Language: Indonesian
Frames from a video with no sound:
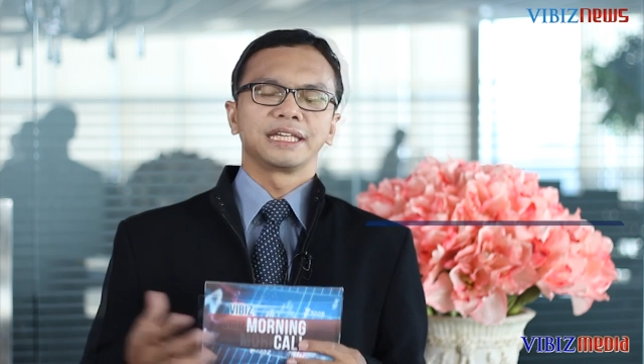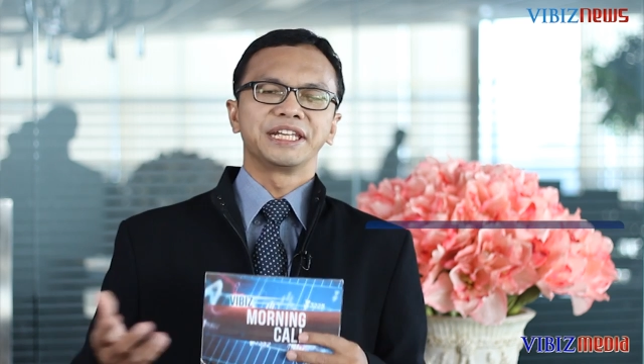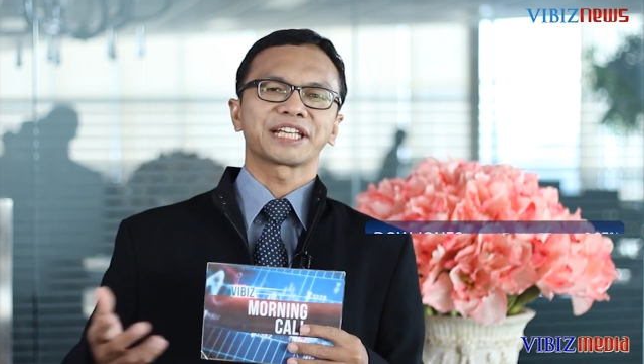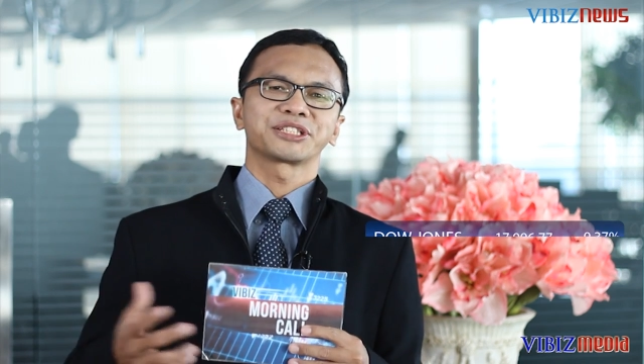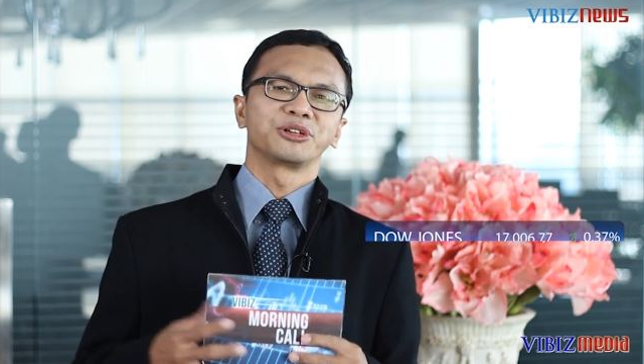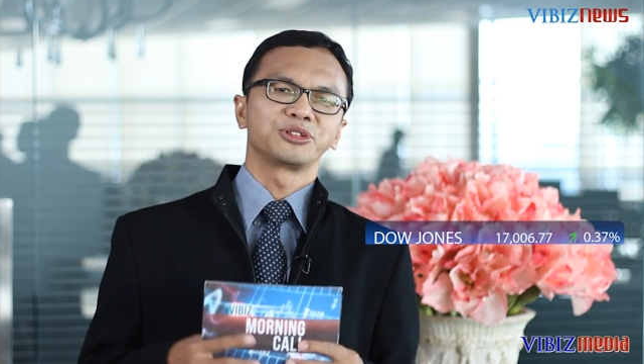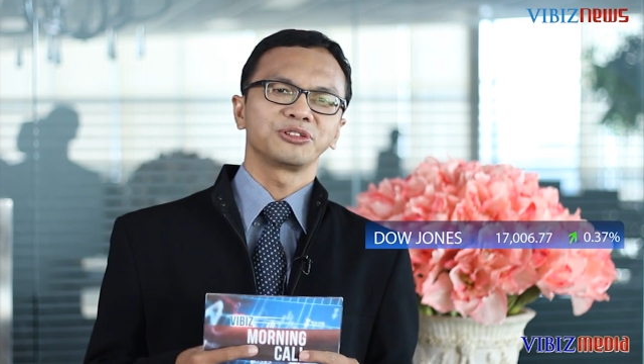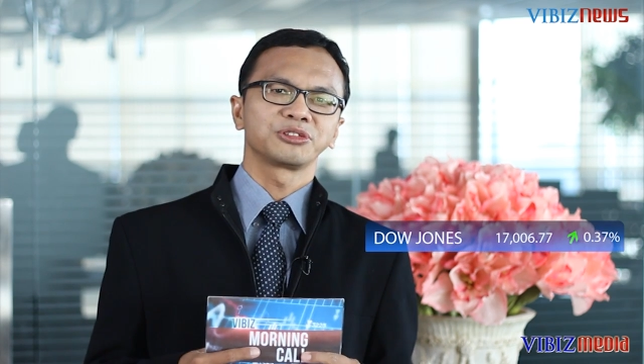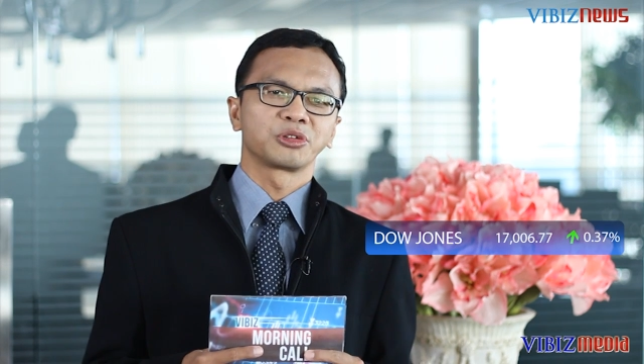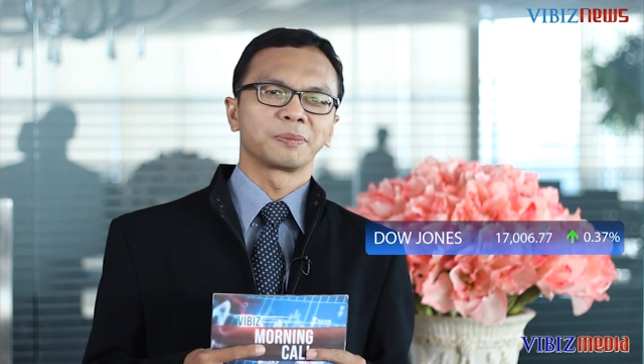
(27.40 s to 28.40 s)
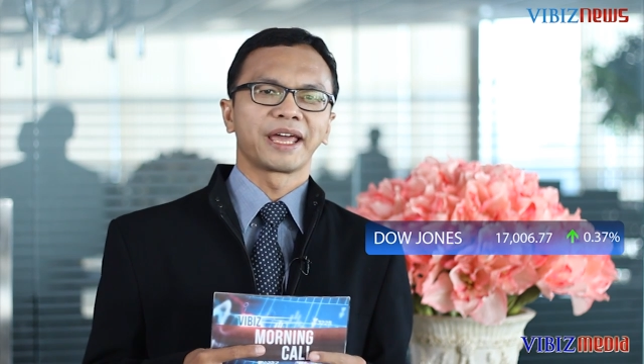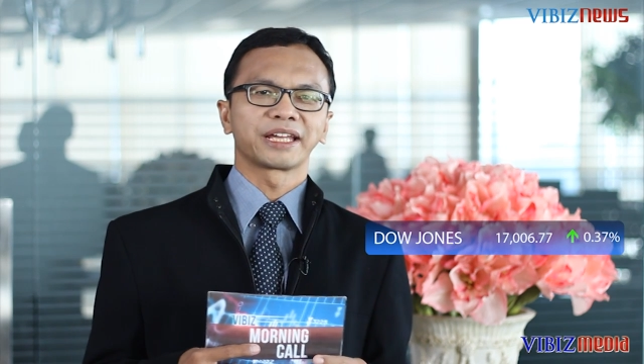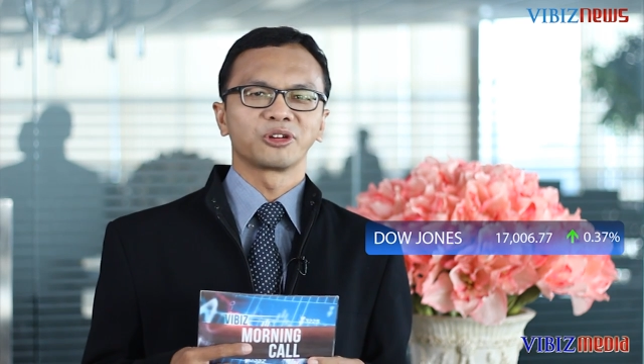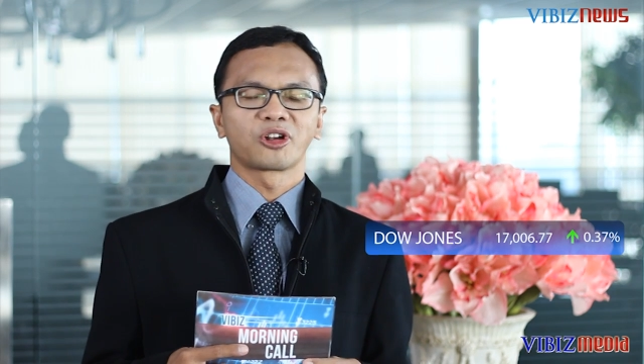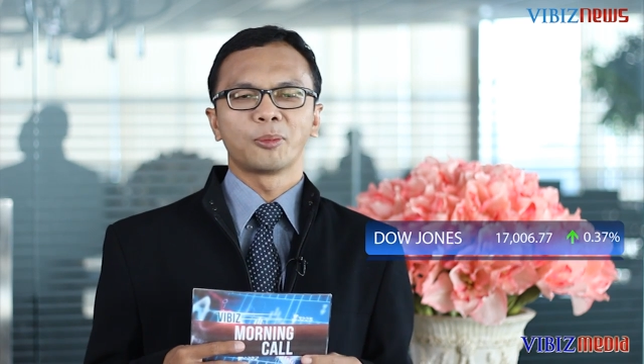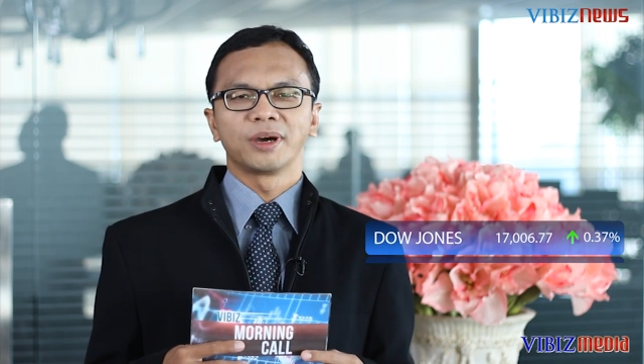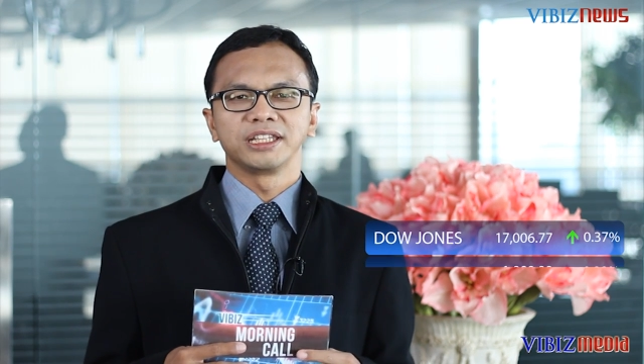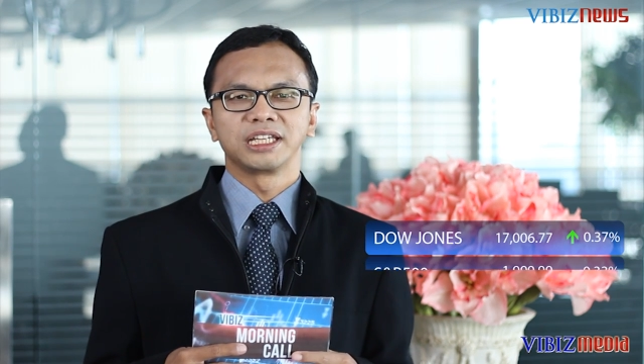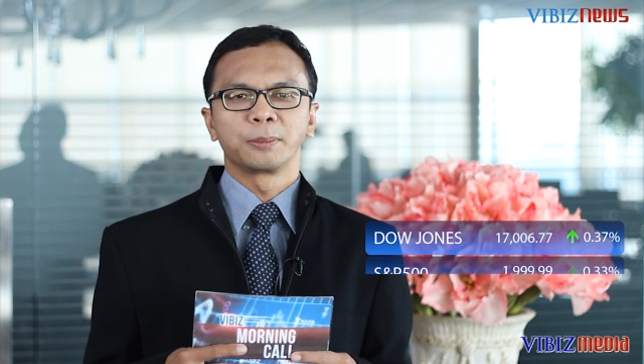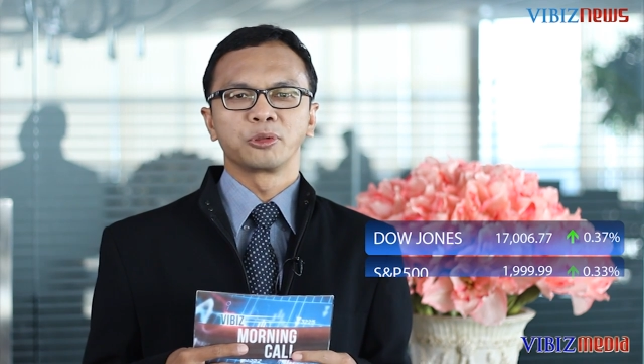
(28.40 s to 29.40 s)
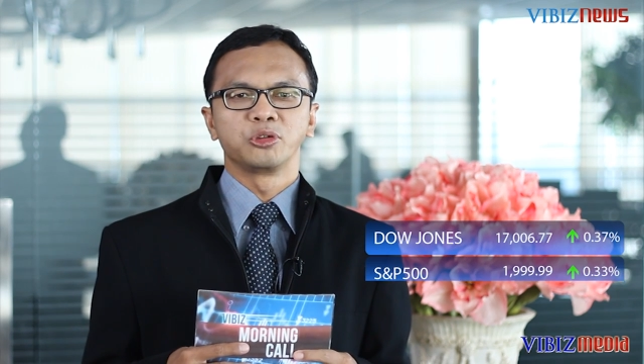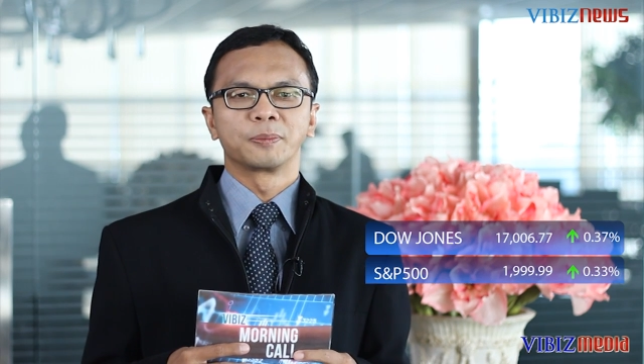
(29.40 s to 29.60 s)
Indeks Dow Jones tutup naik 0,37